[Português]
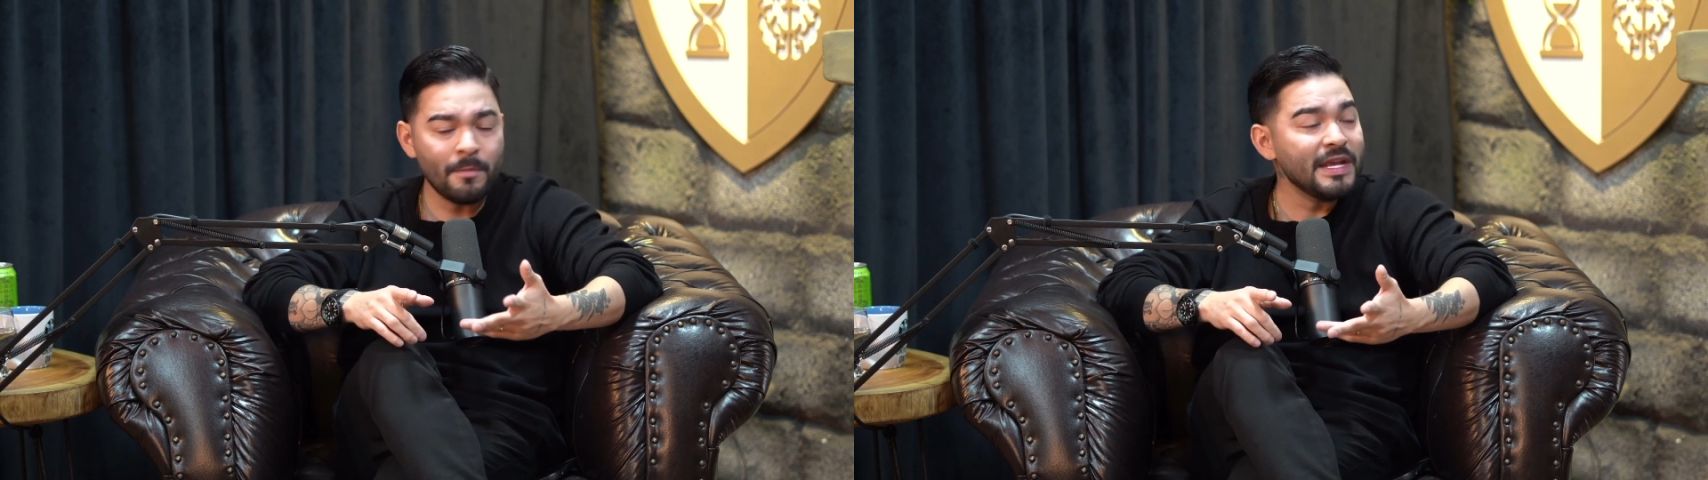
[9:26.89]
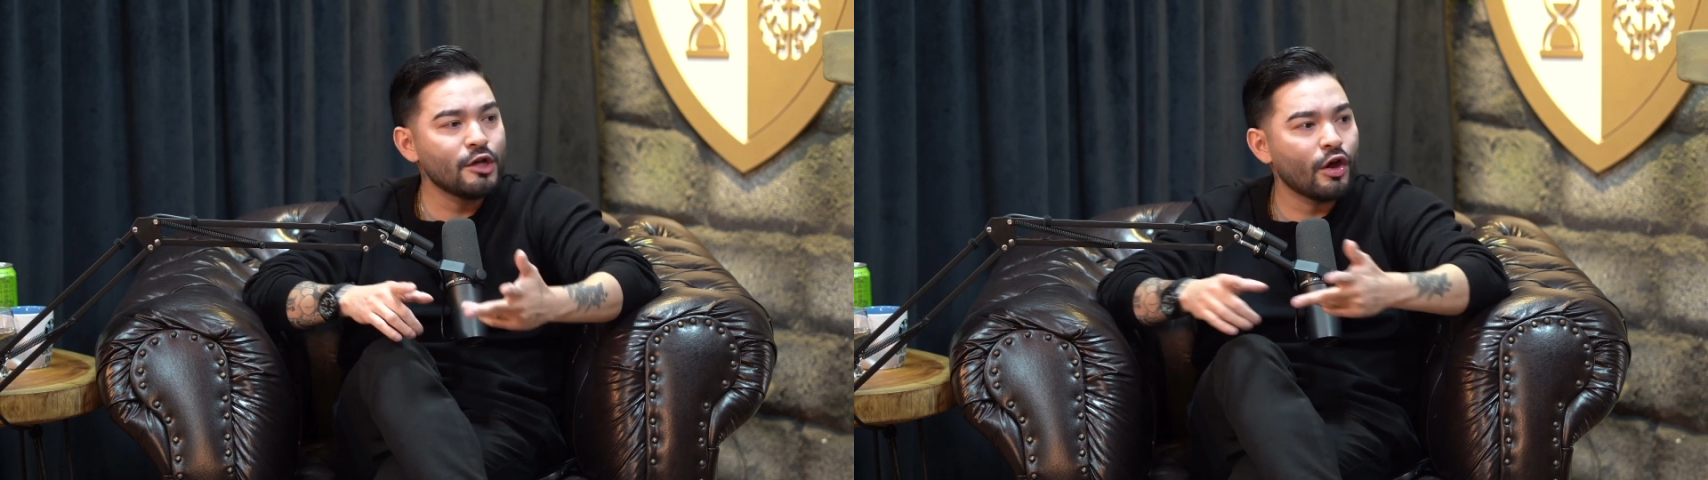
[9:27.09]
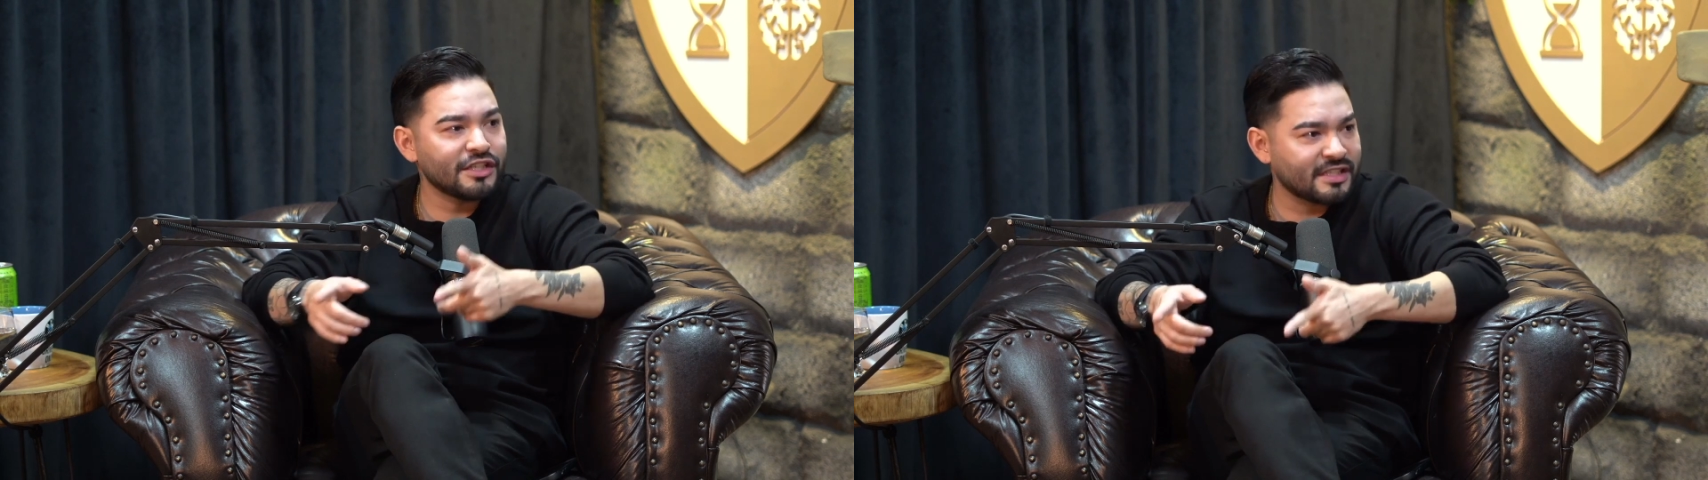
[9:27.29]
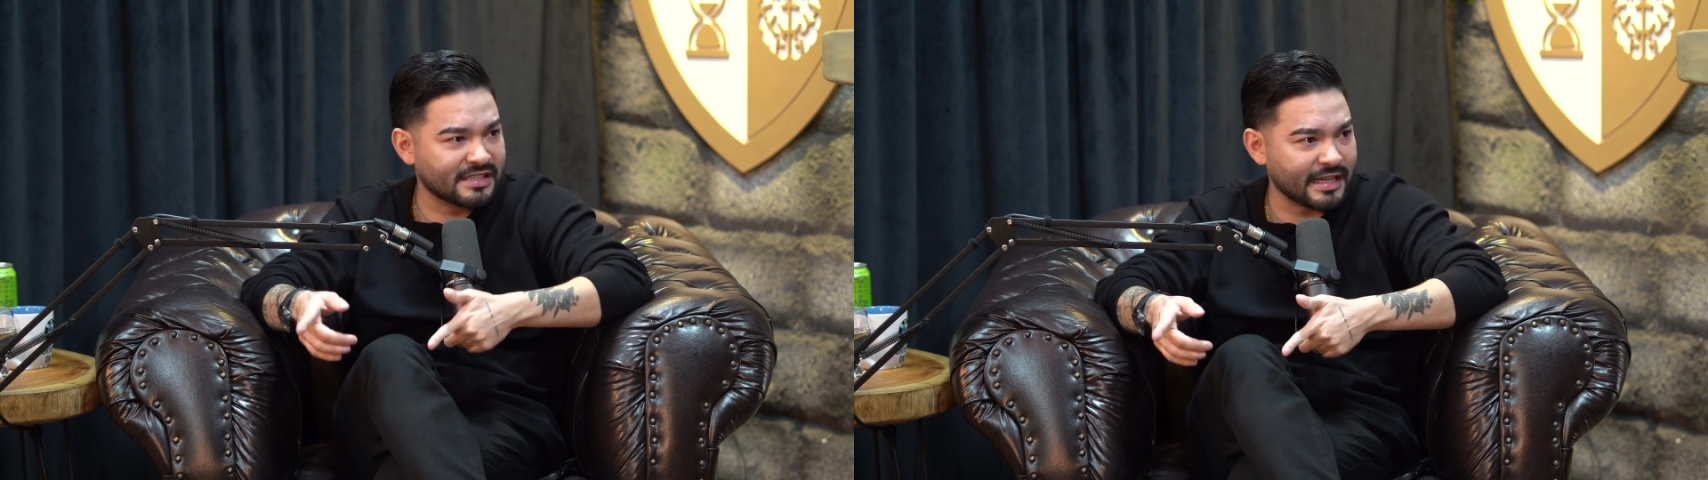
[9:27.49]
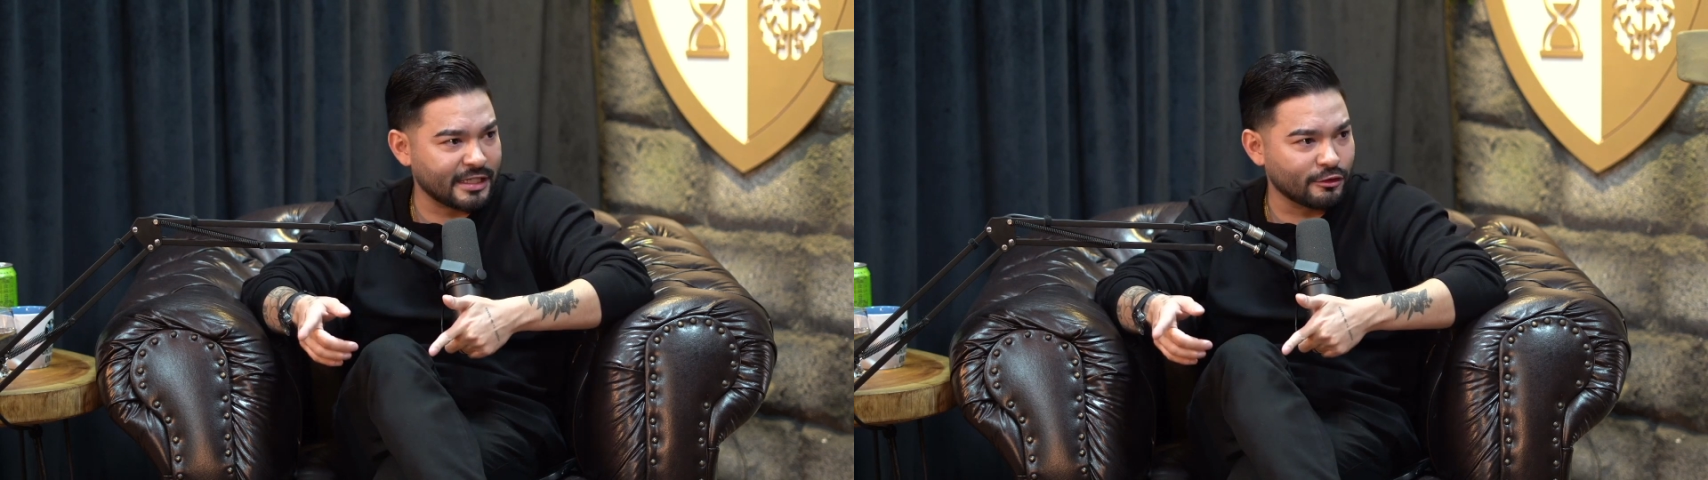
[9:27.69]
milhões de
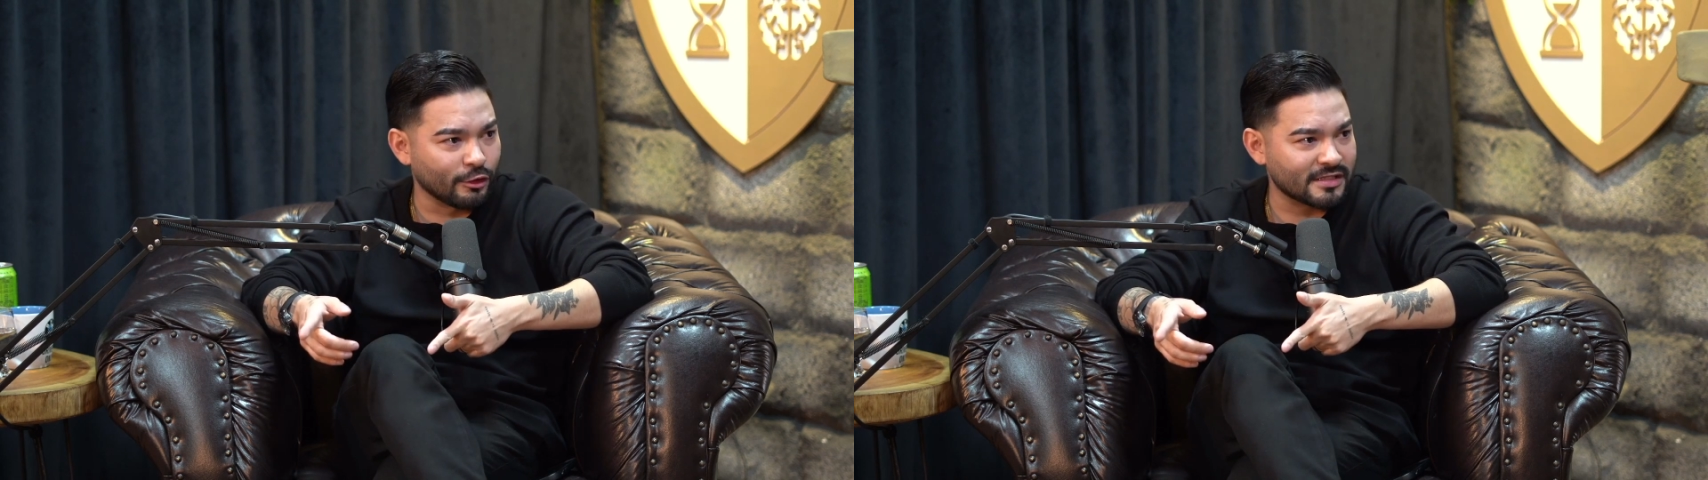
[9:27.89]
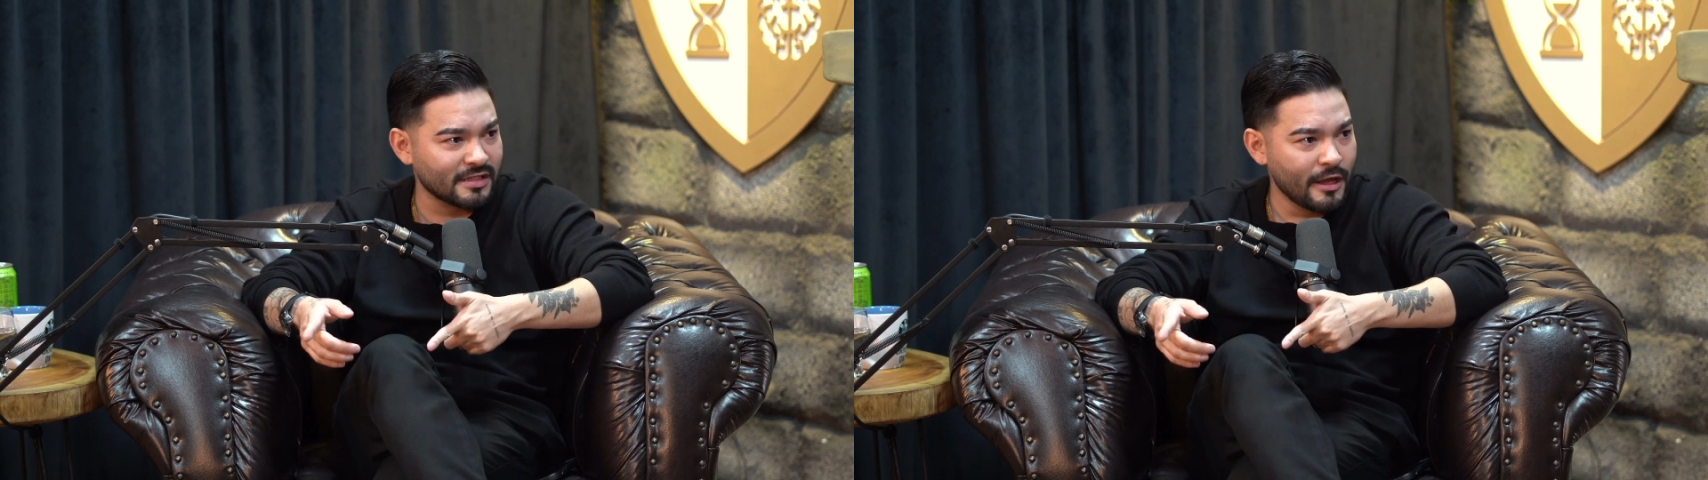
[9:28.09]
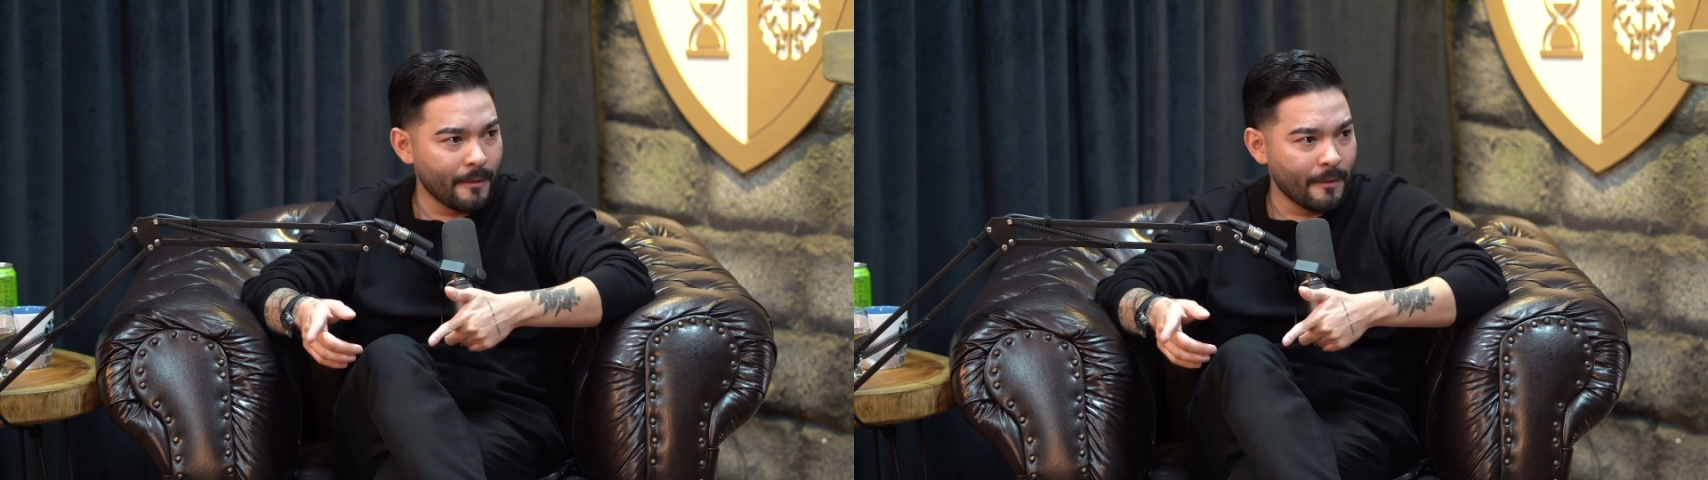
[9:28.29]
seguidores.